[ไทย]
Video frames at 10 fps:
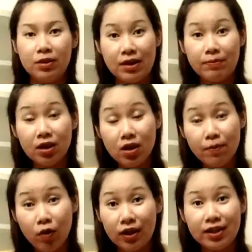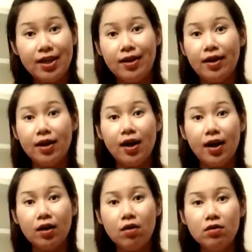ประจำเดือนที่ปกตินะคะ
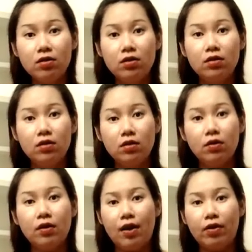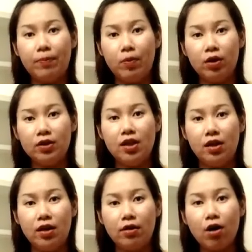ก็คือคนเราเนี่ยปกติ
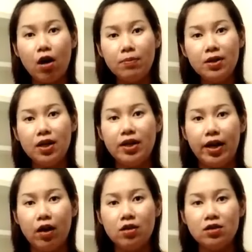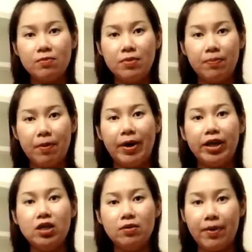เนี่ยรอบเดือนเนี่ยก็จะมีประมาณ
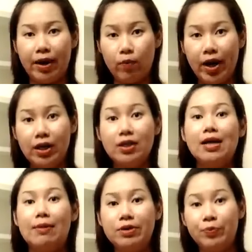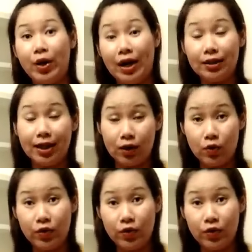28 วันหรือ 30 วันแล้วแต่ค